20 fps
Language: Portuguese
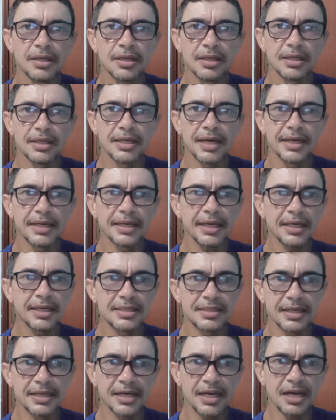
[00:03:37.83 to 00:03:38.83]
E aí quem
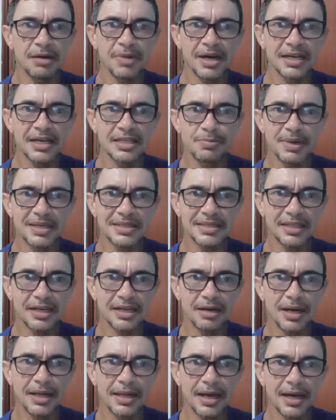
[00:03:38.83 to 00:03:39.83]
quiser ganhar mais passa a
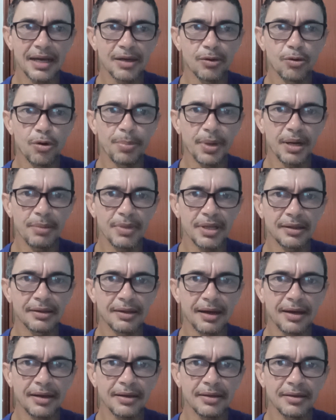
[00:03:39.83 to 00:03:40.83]
trabalhar e
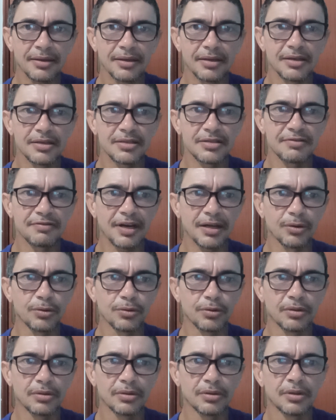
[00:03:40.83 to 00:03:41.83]
complementar esse
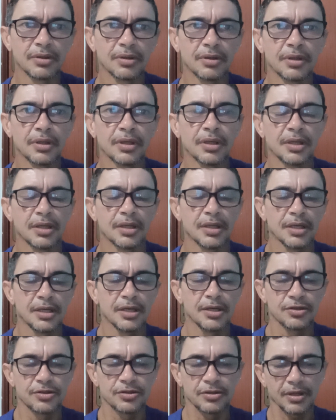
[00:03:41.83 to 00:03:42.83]
valor.
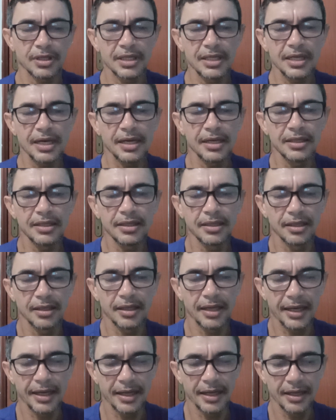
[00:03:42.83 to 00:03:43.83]
Só que aí
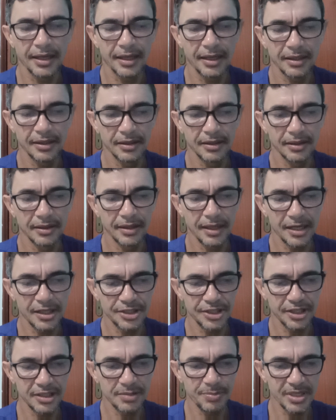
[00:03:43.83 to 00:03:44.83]
é, a
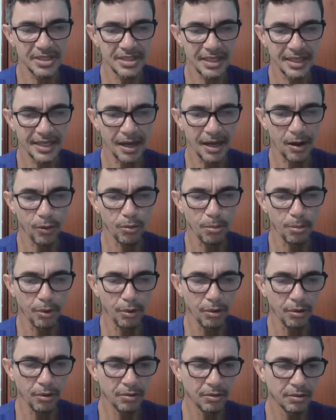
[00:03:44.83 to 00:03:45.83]
gente pensa que é algo
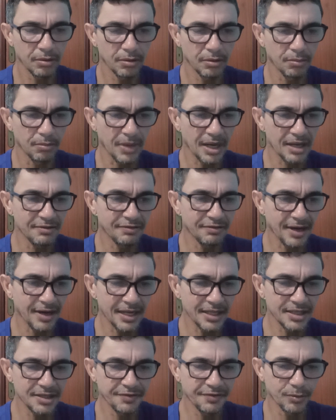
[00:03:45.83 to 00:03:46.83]
bom, mas
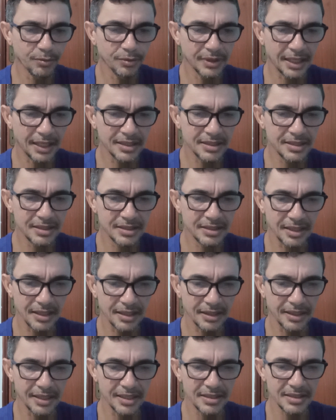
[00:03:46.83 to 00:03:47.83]
vai dificultar nesse,
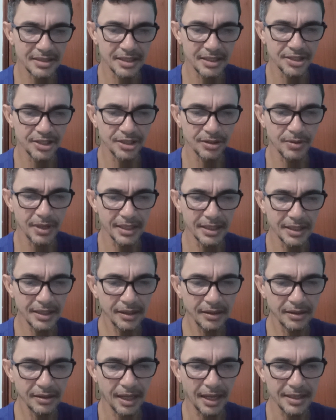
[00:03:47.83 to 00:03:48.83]
nesse sentido aí,
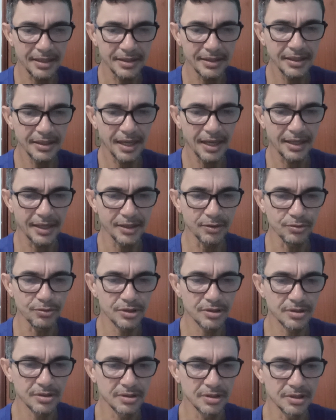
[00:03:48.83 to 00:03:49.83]
além,
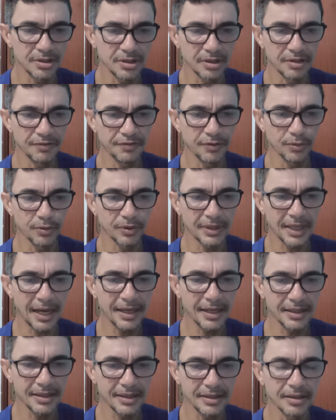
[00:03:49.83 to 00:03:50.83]
dos, de dificultar,
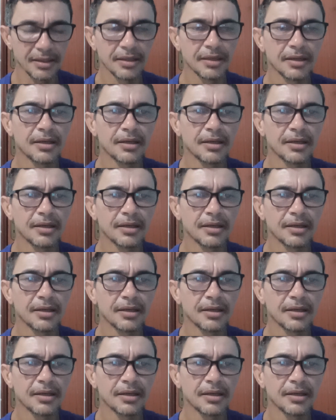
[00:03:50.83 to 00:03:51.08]
né, de